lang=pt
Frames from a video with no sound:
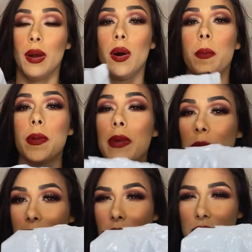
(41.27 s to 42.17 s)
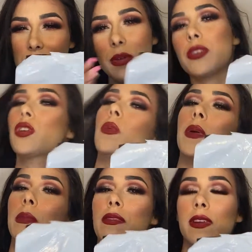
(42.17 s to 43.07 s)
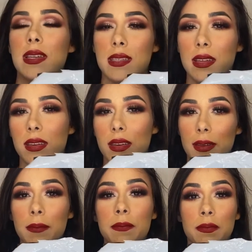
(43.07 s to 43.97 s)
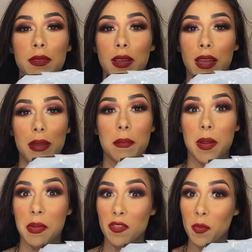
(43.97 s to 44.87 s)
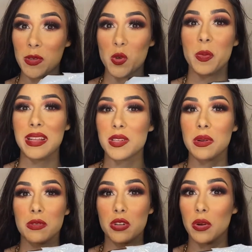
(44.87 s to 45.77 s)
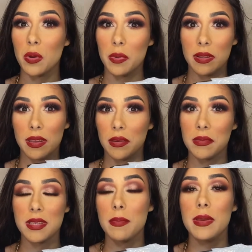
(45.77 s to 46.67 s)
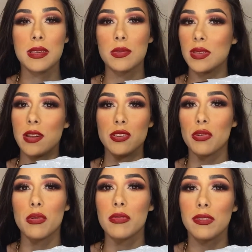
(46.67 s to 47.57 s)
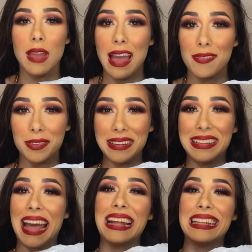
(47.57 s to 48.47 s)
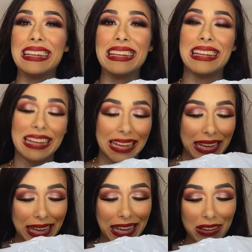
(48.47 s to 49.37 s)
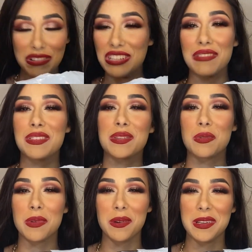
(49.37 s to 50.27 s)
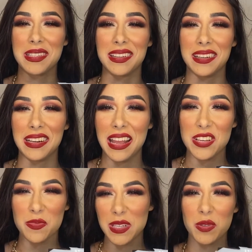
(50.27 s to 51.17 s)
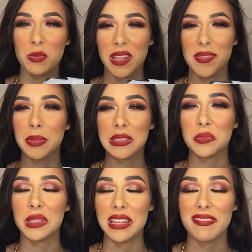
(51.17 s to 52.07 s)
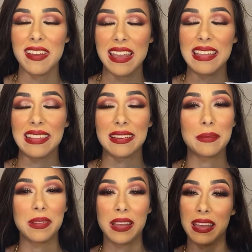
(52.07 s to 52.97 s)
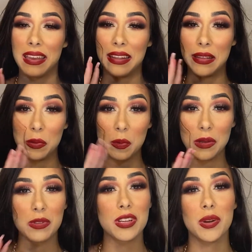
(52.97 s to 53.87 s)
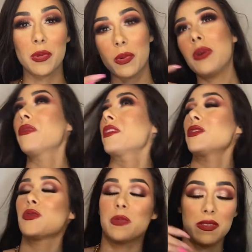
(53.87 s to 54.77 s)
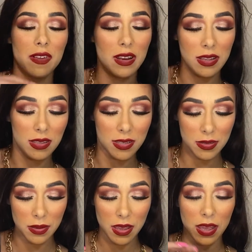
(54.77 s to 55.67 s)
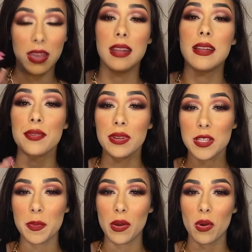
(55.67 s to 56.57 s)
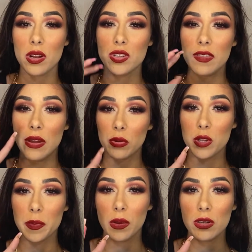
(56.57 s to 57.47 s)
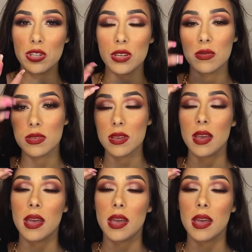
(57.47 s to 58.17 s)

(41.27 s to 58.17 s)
O primeiro pacotinho que chegou para mim foi esse daqui. Para mim foi uma surpresa quando chegou, porque eu não sabia se o site era confiável nem nada. É, eu tinha visto alguma coisa na internet, mas não estava botando muita fé ainda. Então, quando chegou, eu fiquei super feliz. E dentro desse pacote vieram dois pacotinhos.